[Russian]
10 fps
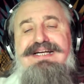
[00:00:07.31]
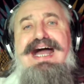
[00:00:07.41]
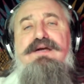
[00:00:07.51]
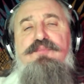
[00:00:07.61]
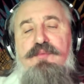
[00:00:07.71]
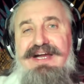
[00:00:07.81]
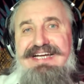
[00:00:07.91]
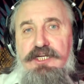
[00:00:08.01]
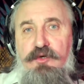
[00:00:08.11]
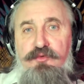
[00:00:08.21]
как
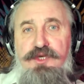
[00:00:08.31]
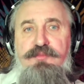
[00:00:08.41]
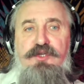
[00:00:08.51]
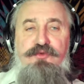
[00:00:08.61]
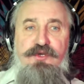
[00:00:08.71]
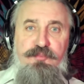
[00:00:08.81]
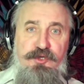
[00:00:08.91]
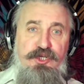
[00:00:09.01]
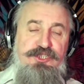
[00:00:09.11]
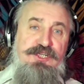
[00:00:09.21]
помогать людям, которые
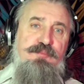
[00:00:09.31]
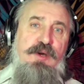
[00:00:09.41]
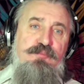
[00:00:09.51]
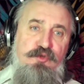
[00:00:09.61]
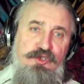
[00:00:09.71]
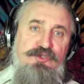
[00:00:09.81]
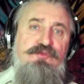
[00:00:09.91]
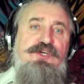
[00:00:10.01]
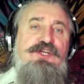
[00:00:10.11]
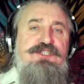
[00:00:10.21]
пережили
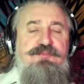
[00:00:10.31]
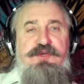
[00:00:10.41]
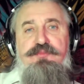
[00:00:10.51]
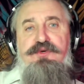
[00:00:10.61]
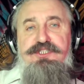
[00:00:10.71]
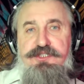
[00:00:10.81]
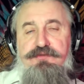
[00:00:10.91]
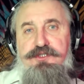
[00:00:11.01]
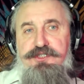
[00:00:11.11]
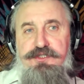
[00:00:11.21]
бомбежку или смерть
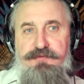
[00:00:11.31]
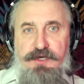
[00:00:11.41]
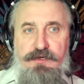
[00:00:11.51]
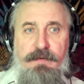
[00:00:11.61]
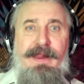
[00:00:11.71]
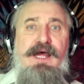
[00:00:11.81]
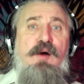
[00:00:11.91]
близкого человека.